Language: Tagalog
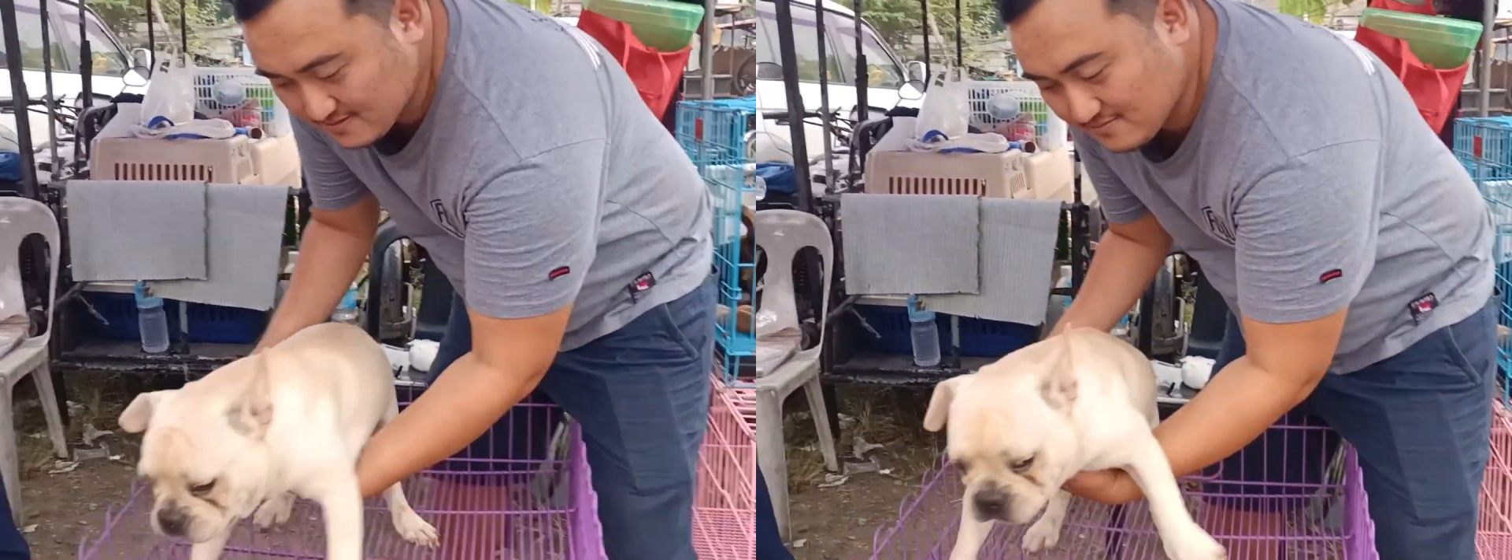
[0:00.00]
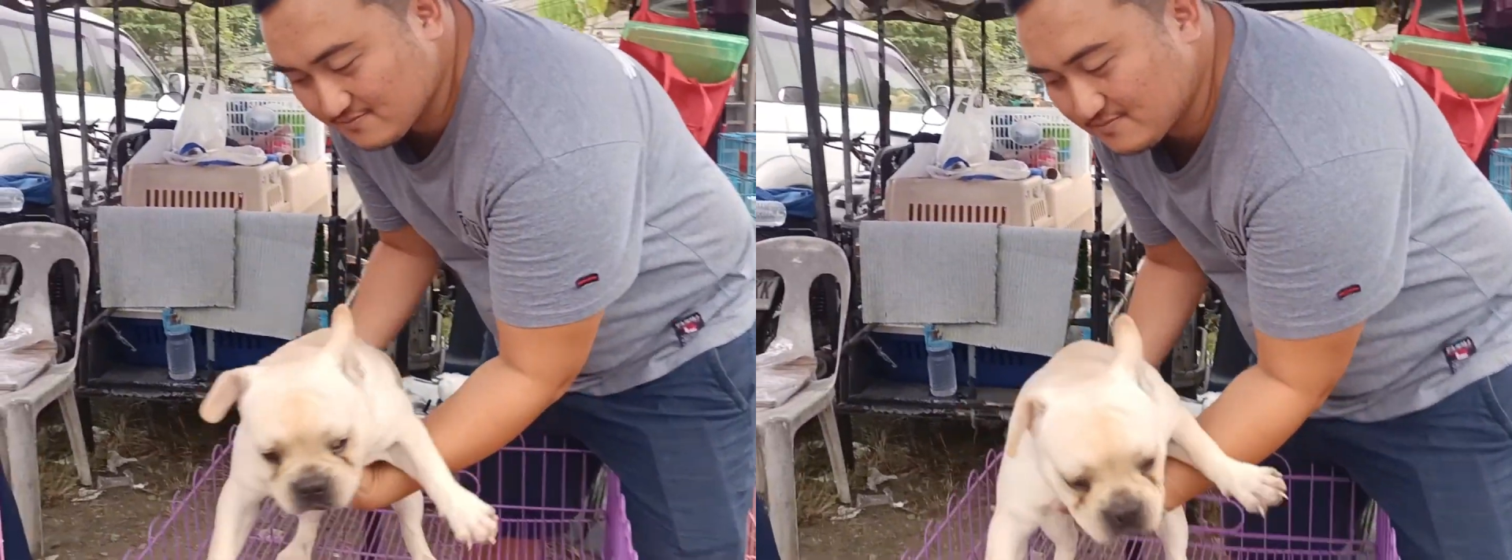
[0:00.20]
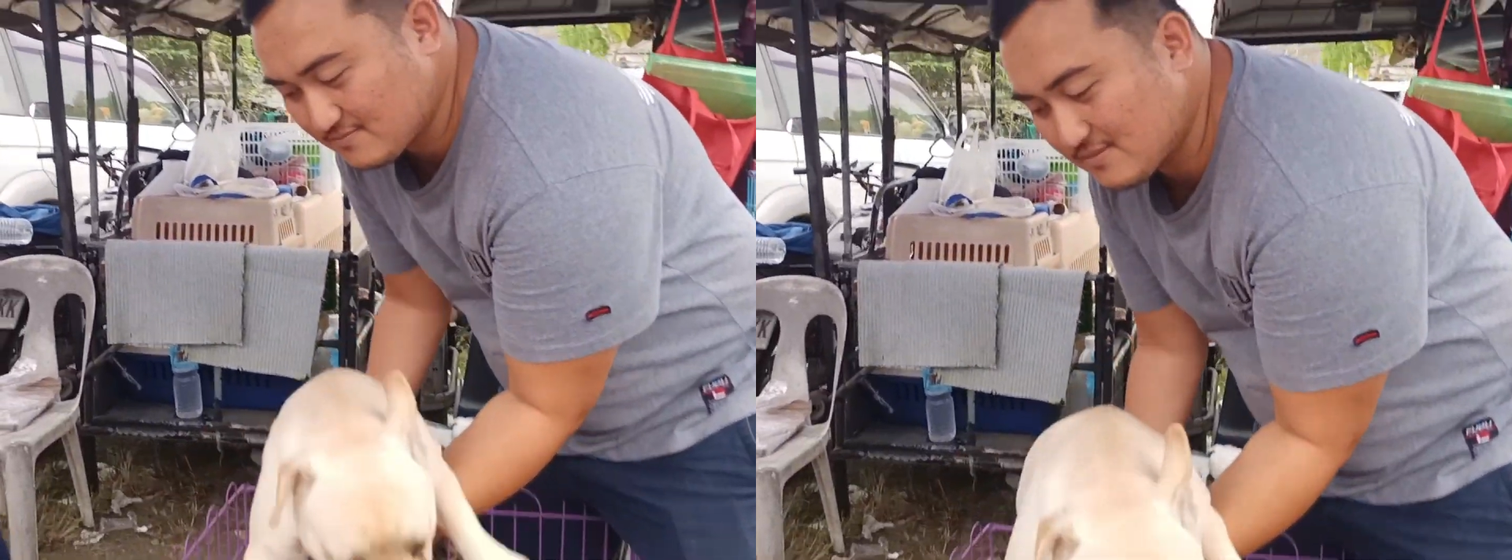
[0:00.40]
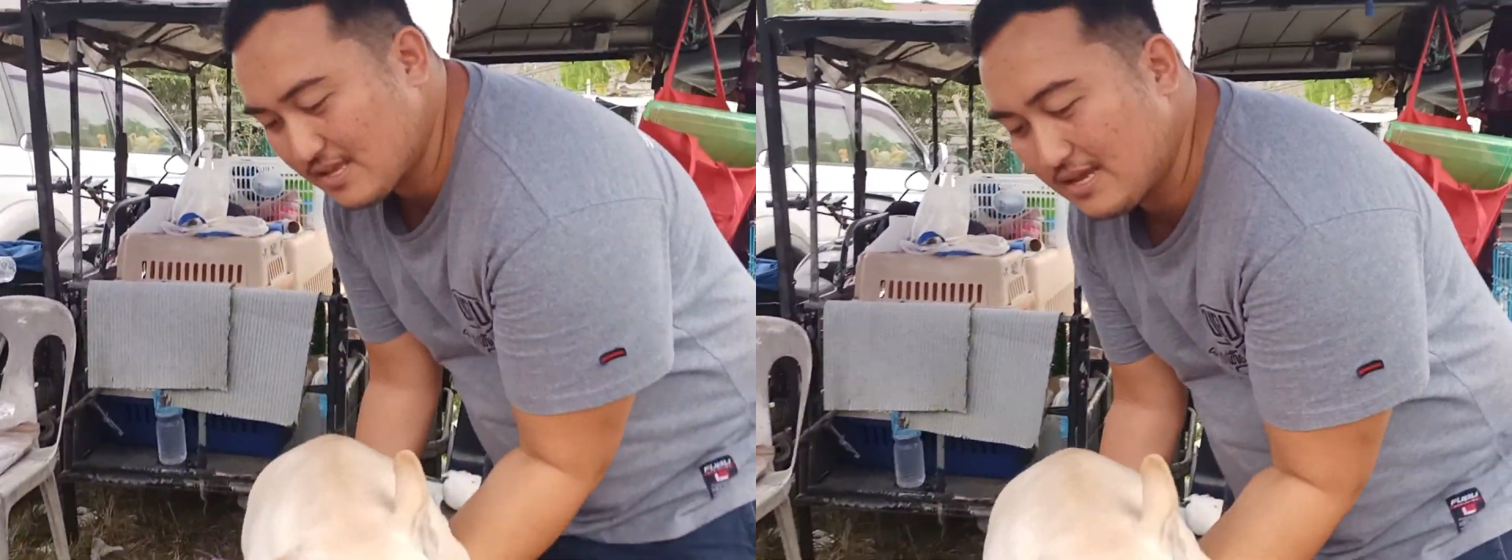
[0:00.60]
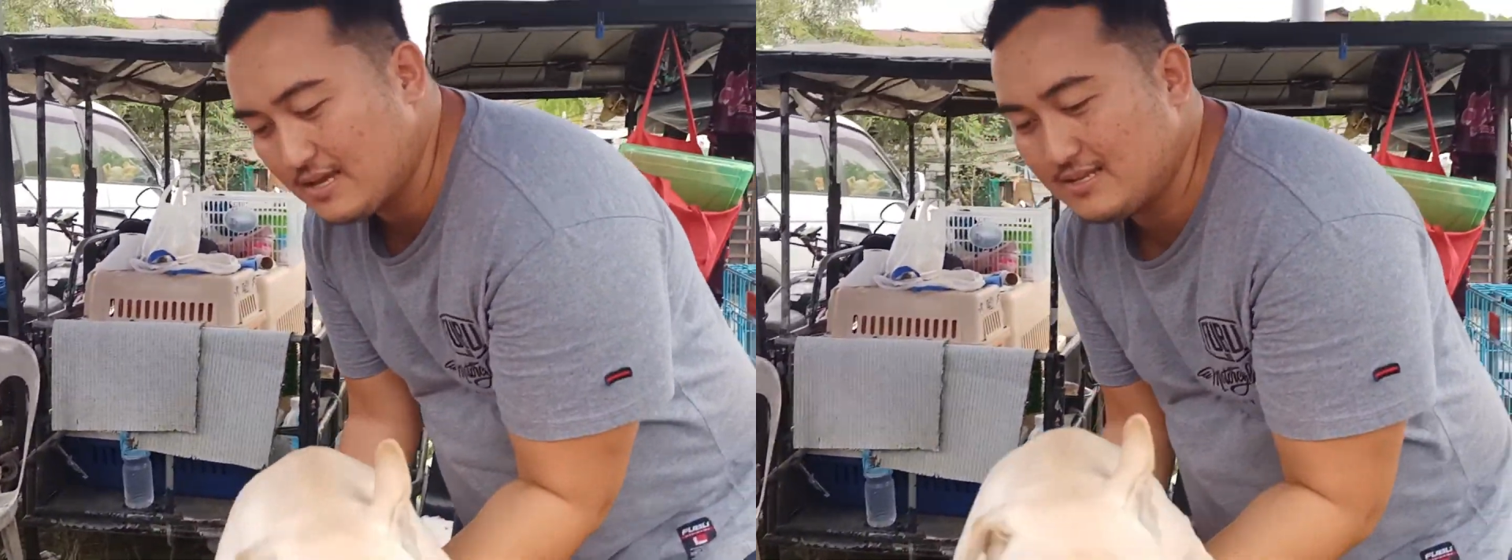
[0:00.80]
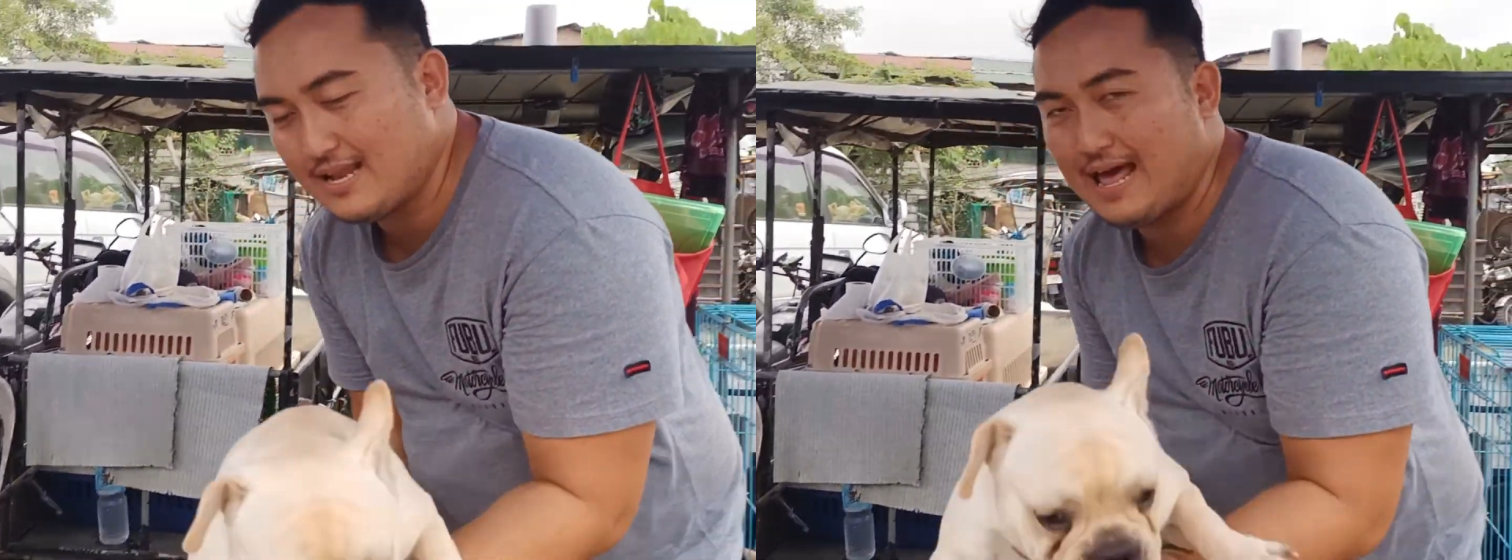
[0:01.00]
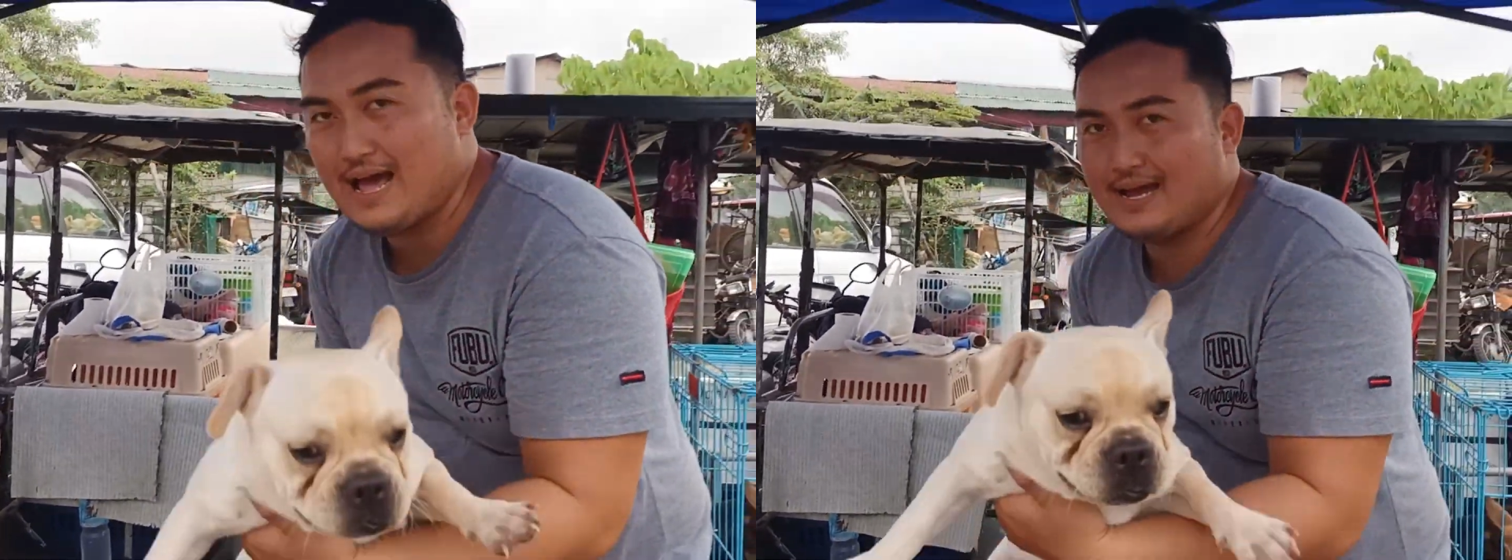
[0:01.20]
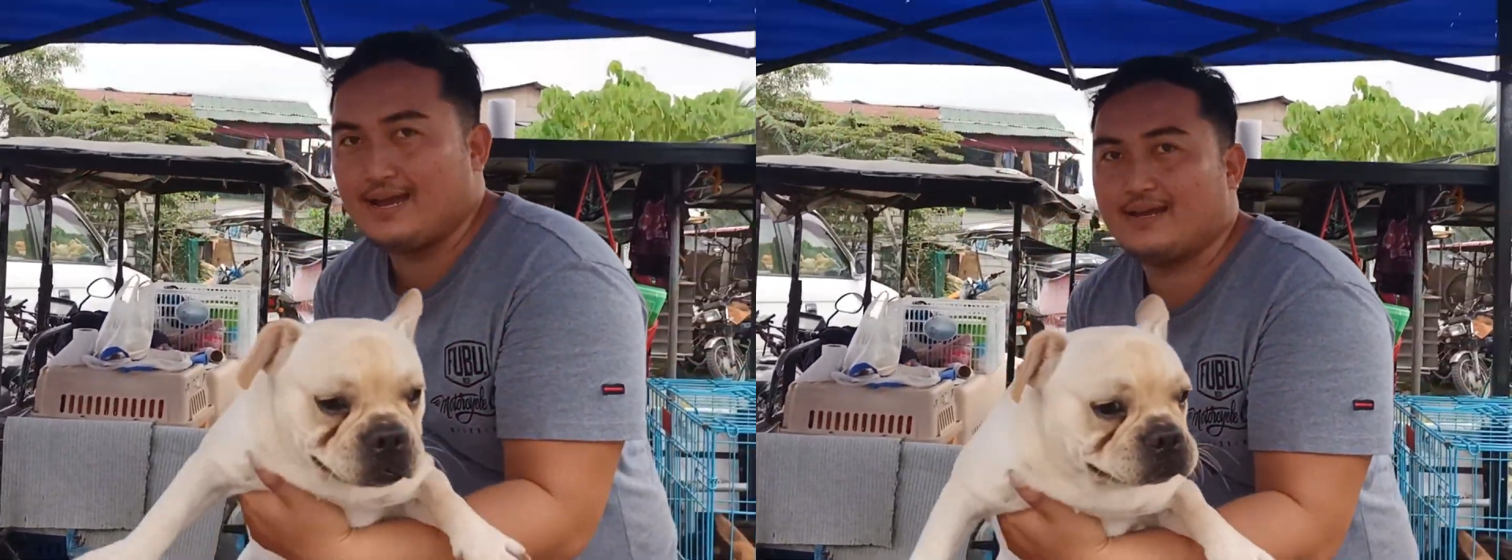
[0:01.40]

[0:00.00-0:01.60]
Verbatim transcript: Lalaki. Ayan no.